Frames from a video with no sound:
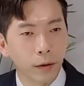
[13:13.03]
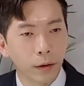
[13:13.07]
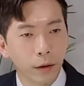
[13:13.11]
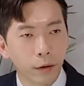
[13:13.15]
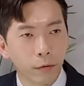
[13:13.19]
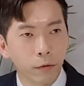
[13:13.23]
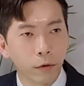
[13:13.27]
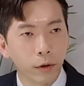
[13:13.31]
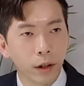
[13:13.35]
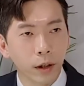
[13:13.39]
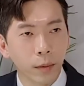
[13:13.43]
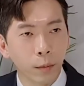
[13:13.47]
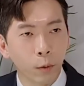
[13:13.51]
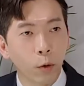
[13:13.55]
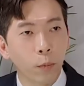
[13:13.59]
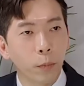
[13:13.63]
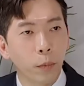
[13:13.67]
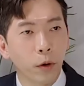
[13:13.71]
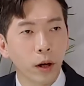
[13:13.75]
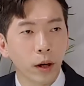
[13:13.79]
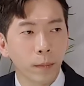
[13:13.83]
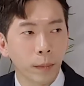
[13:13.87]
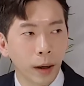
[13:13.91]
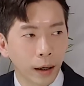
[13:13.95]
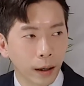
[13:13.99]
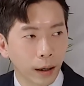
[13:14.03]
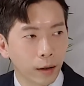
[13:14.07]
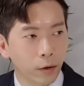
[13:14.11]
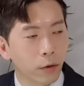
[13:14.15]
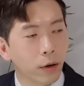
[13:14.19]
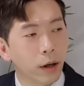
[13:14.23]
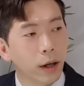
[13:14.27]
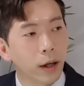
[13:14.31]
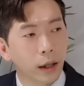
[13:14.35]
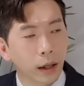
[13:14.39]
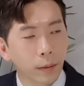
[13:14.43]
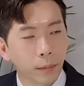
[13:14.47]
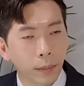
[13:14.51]
우리의 목표에 맞게
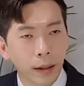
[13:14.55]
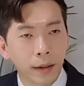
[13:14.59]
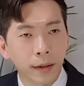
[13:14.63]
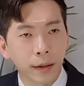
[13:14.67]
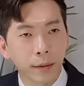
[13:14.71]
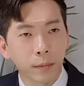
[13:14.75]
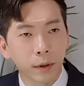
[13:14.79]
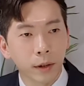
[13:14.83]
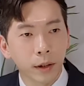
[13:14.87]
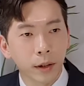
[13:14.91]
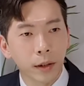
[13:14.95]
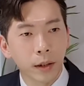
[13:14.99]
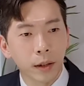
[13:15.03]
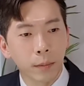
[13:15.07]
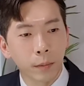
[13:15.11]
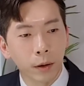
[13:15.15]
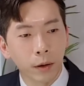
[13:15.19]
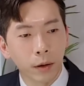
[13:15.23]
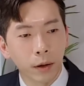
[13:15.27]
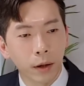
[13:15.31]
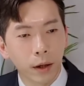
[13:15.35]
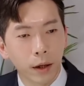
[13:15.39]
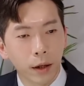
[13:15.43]
정확하게 말씀드리자면